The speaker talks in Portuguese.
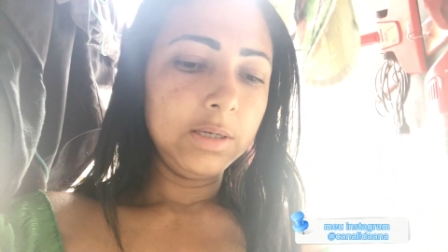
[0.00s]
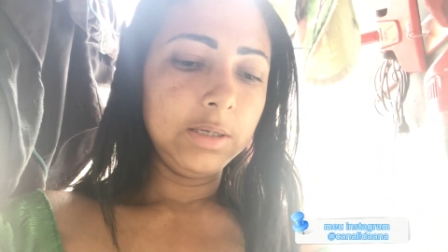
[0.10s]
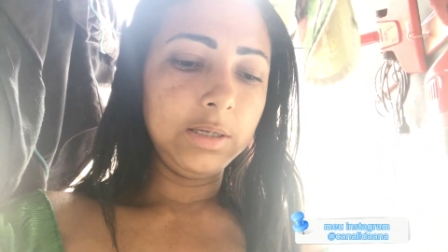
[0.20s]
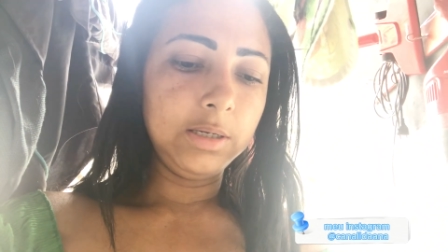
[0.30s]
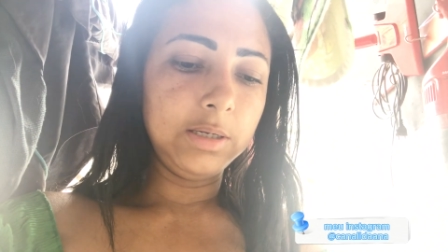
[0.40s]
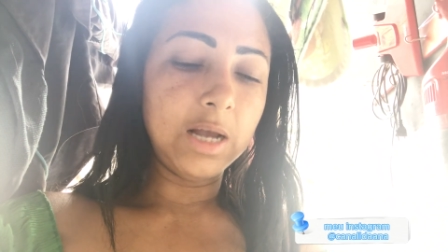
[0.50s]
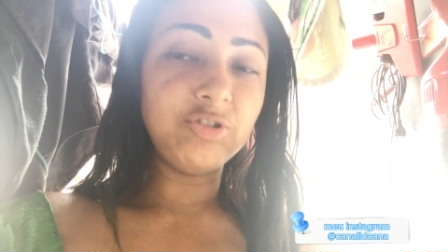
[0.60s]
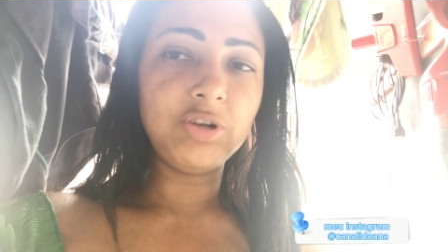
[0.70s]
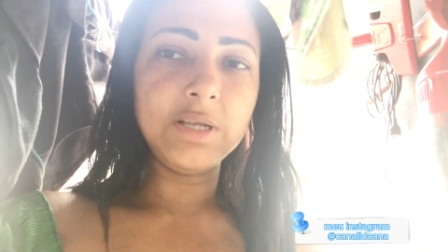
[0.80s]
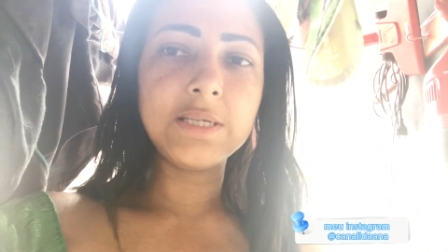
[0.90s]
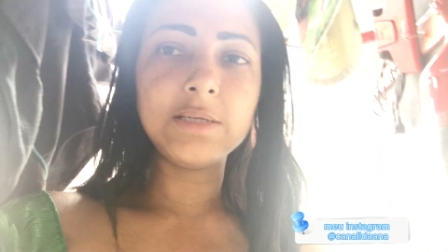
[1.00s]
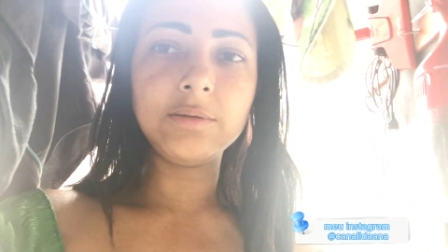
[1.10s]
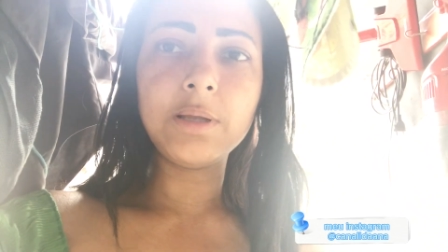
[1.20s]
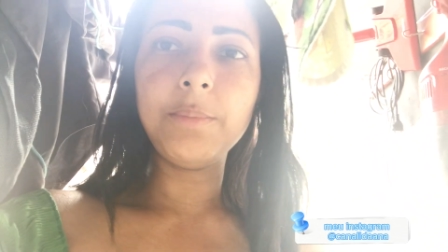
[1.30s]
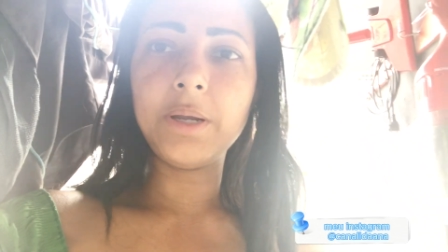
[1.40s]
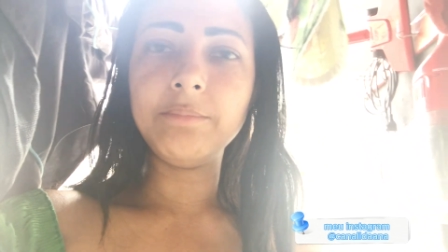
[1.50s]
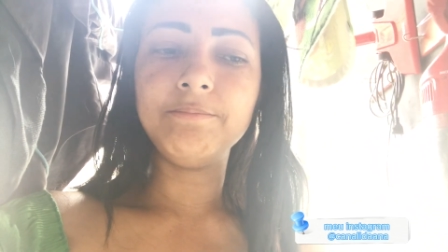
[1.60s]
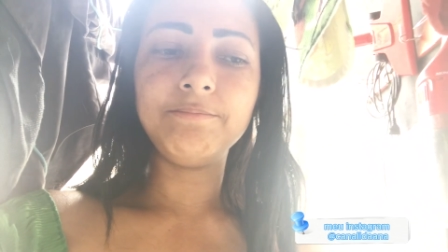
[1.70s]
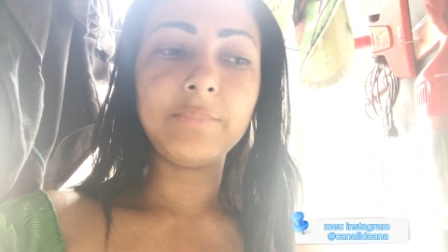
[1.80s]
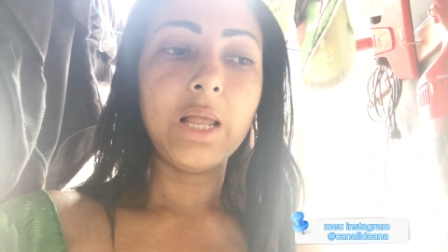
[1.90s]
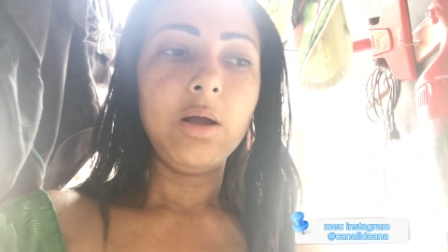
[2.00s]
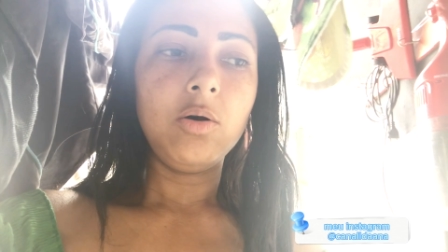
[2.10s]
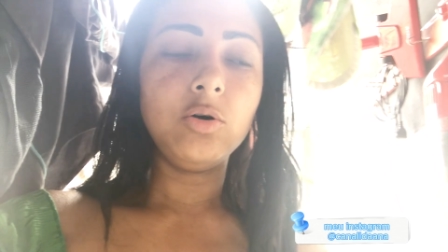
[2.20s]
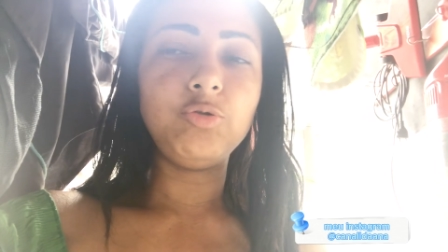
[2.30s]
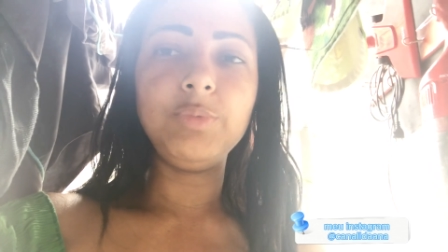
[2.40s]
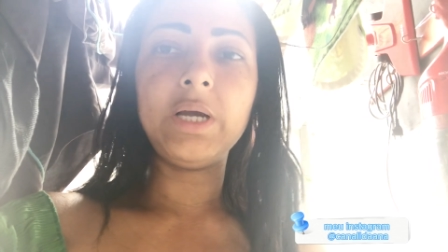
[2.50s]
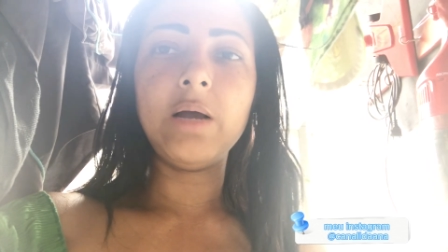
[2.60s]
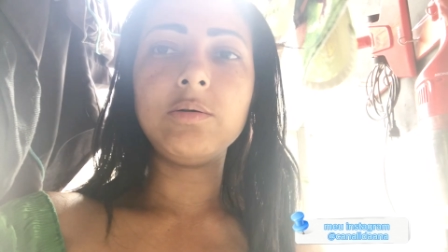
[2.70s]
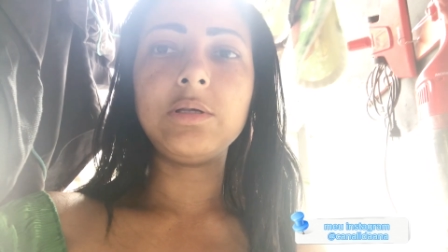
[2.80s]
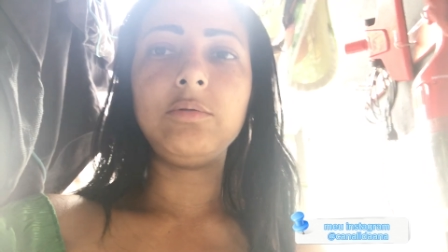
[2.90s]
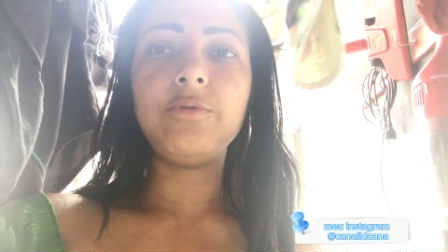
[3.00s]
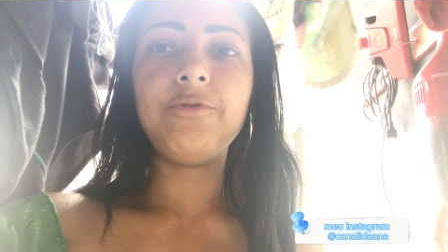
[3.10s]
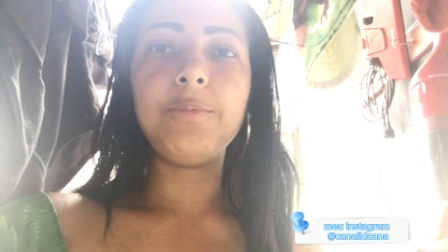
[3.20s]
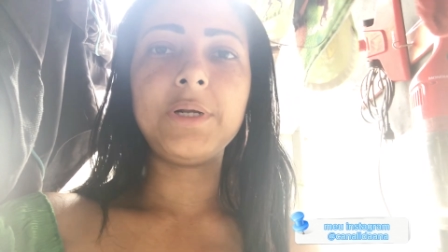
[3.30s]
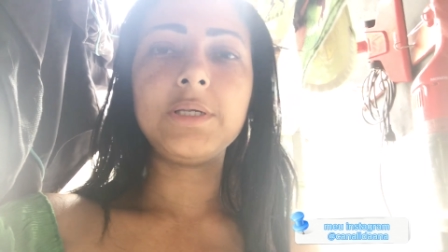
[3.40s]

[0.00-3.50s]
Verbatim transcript: e agilizando também. Hoje o Micaelzinho não foi para a